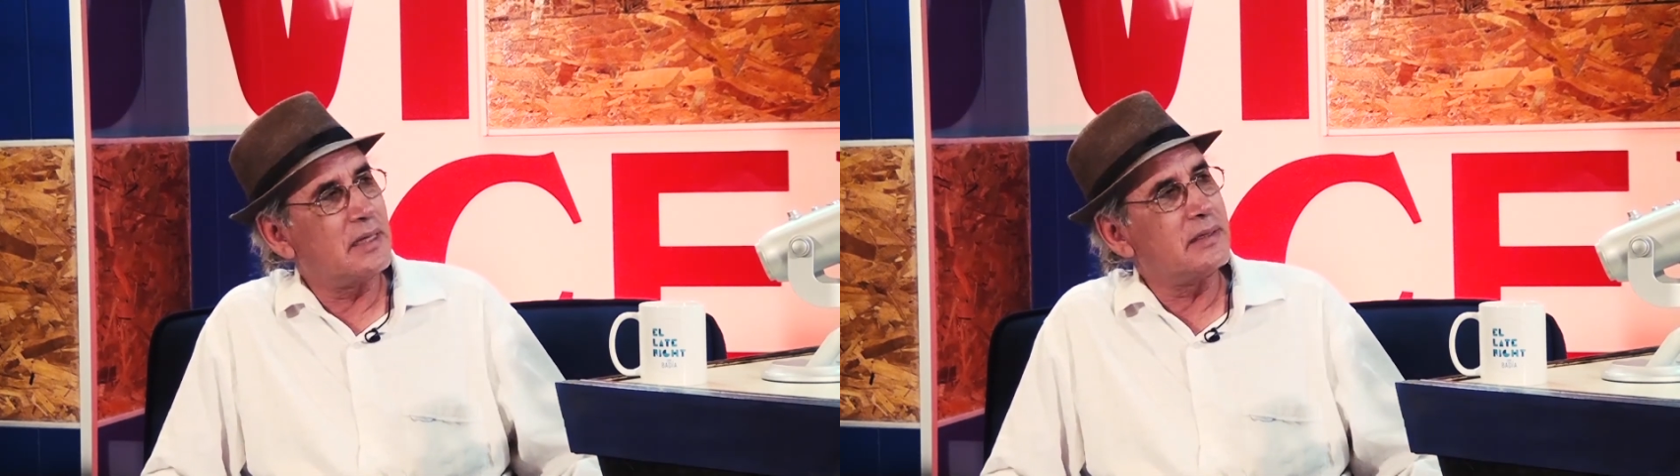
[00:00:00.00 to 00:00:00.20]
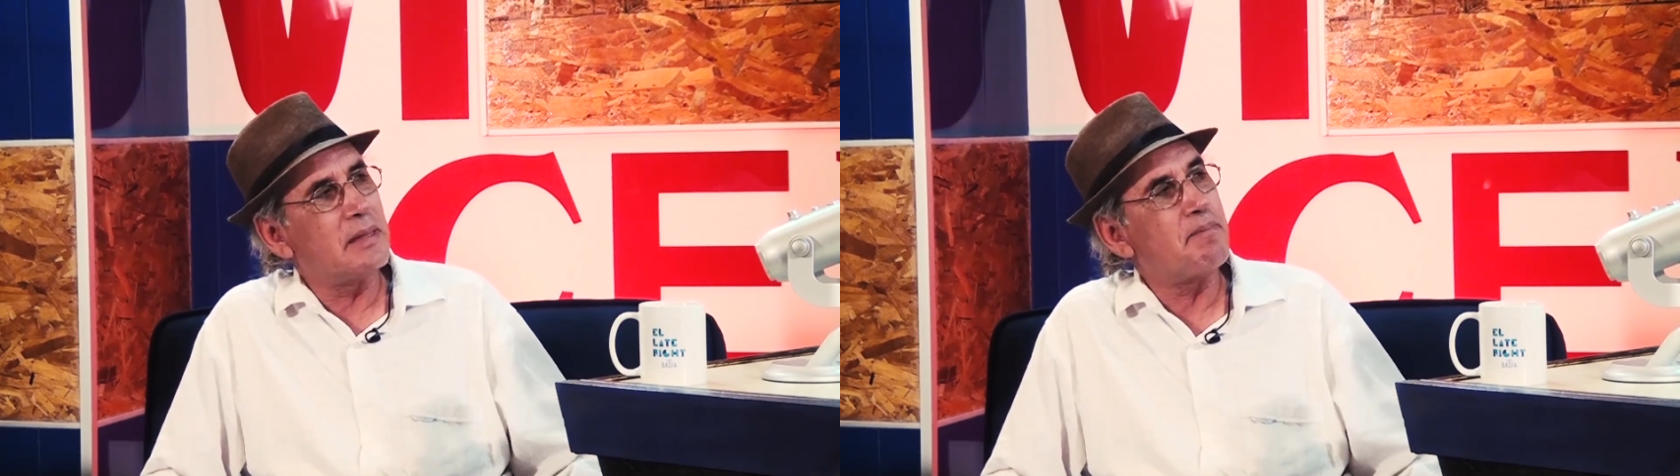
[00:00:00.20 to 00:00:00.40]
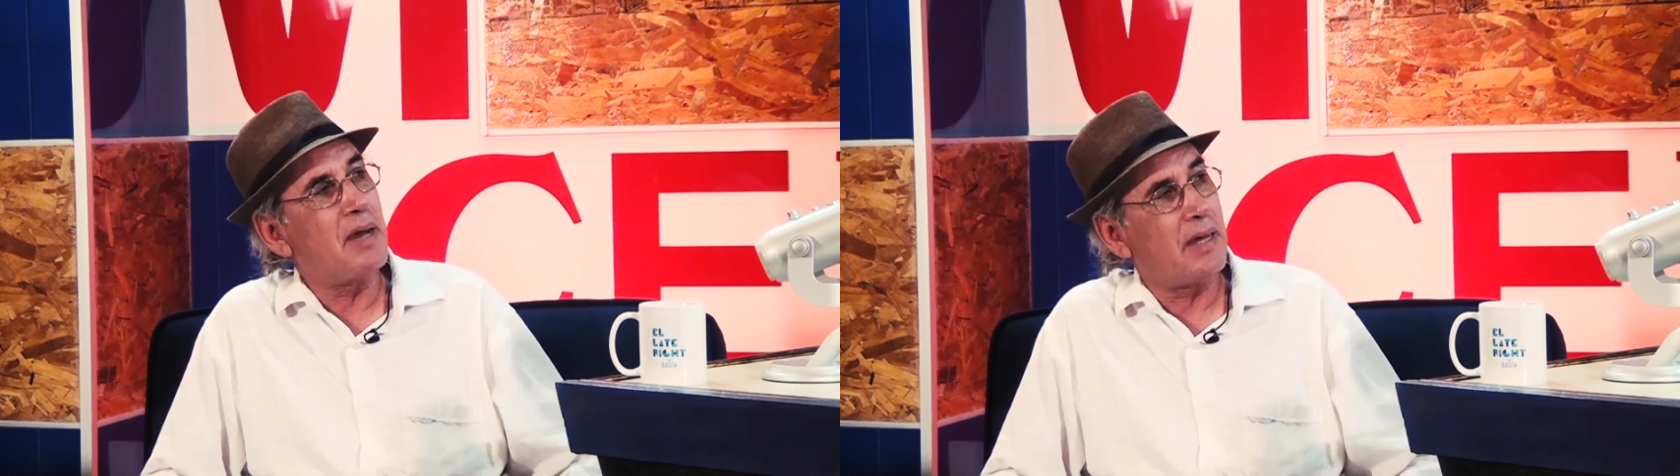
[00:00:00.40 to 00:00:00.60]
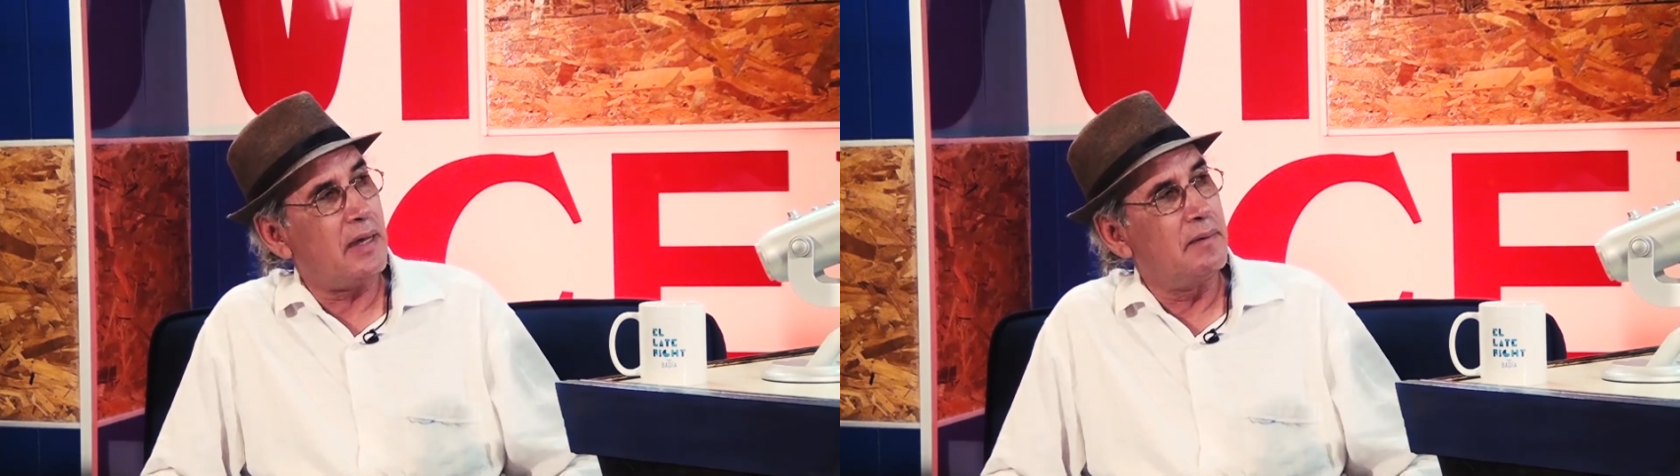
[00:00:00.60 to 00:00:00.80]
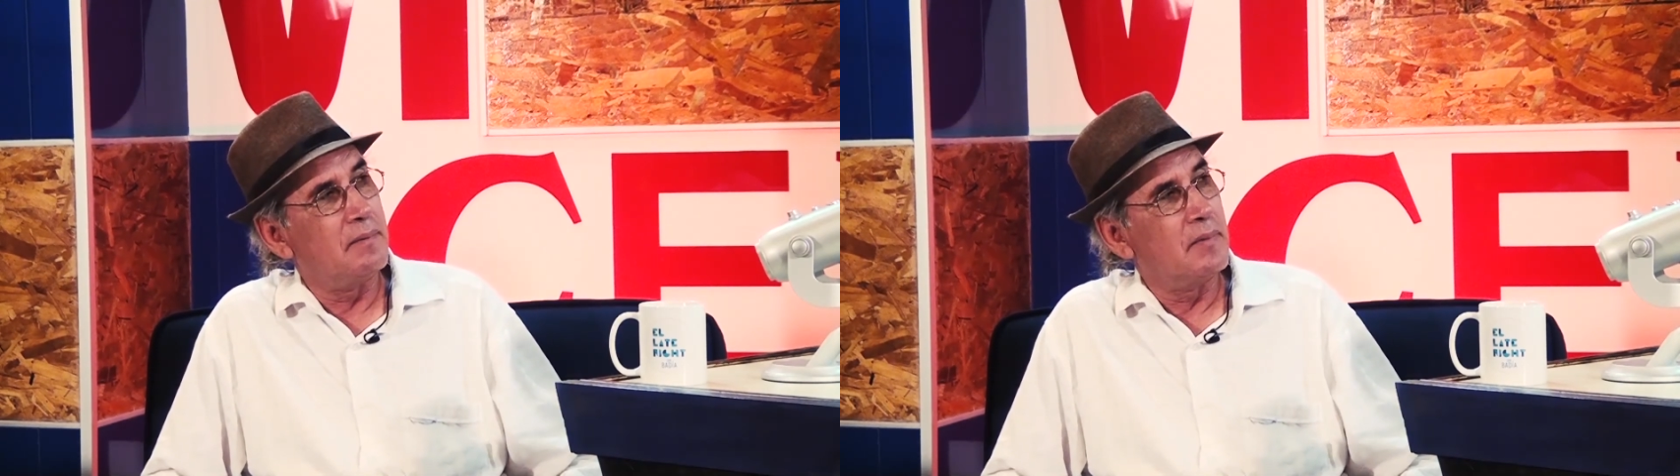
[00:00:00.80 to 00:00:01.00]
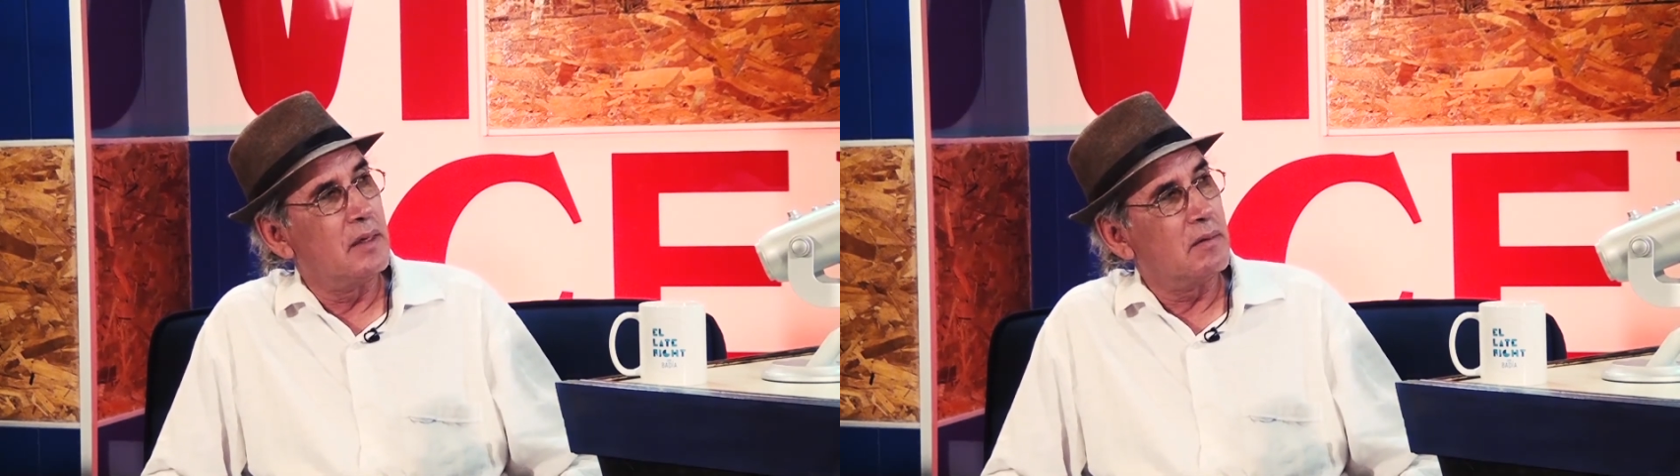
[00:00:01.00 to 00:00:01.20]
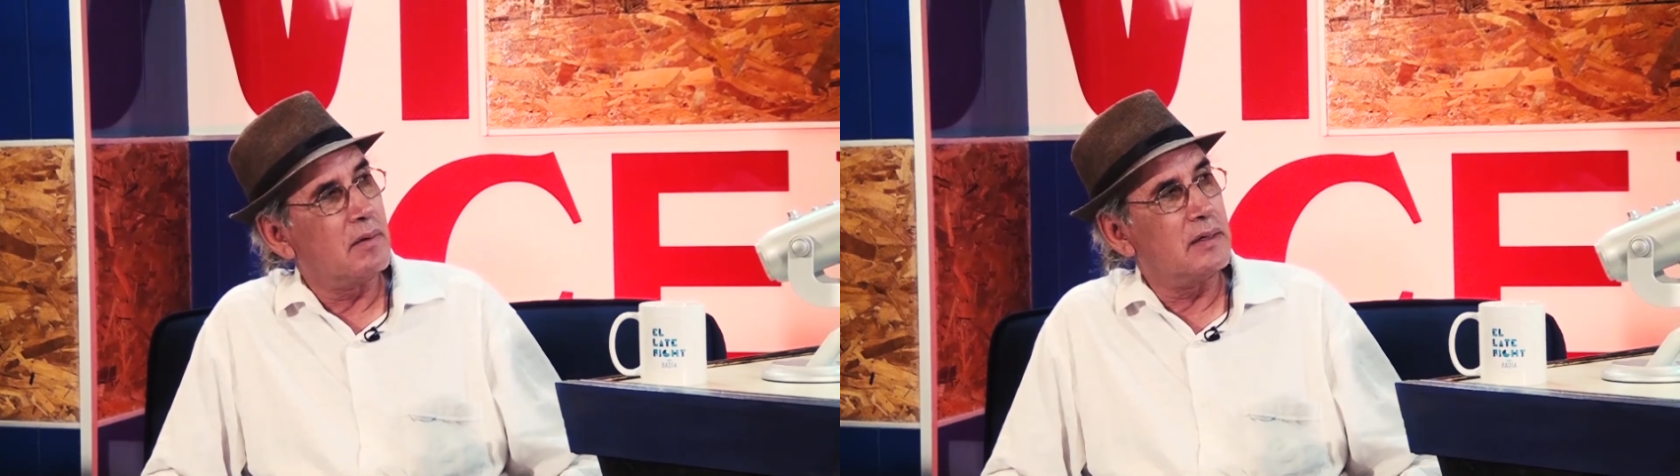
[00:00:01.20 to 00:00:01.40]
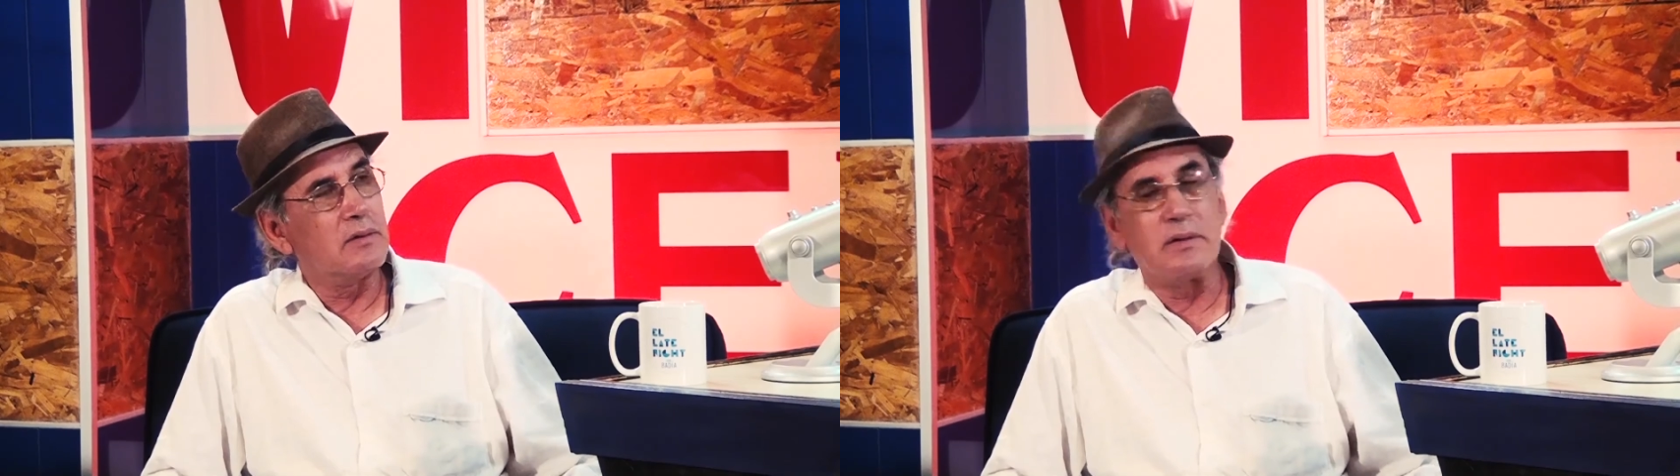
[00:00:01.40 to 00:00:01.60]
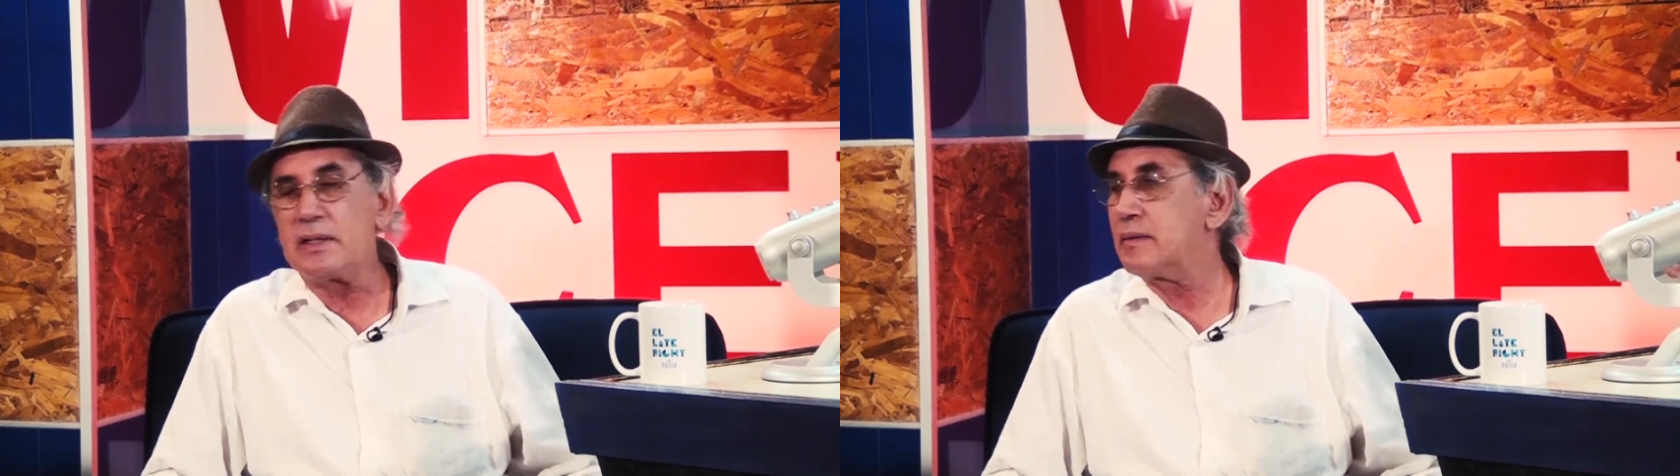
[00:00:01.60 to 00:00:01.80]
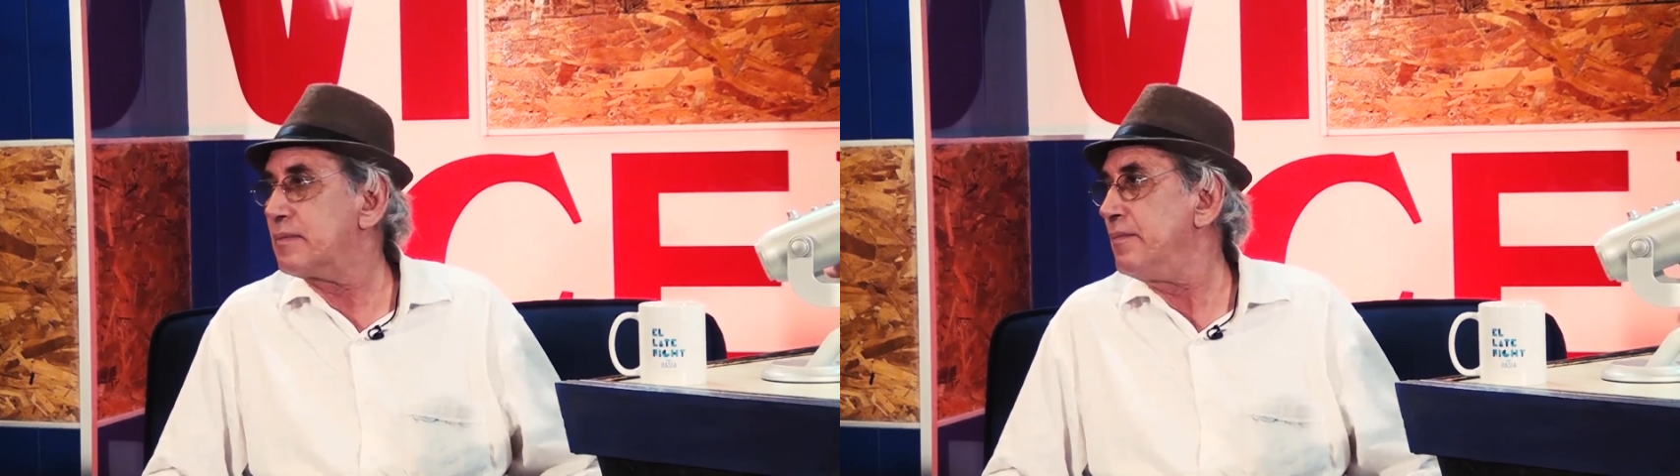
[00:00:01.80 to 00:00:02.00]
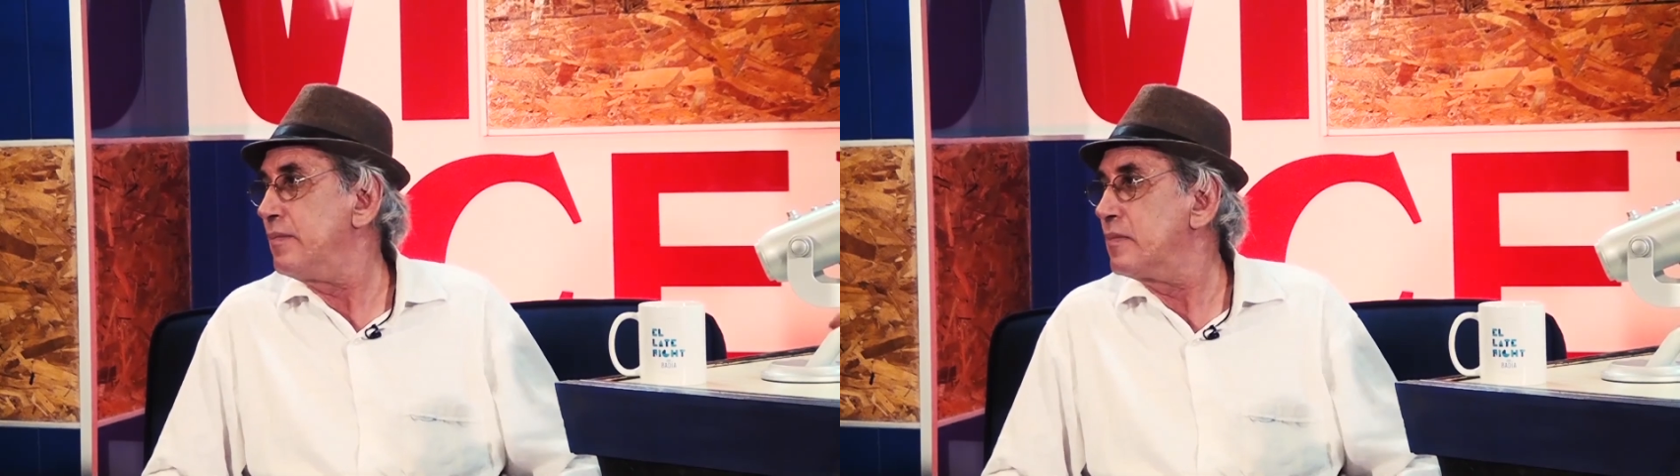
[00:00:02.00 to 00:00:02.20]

tanta paja? y hablando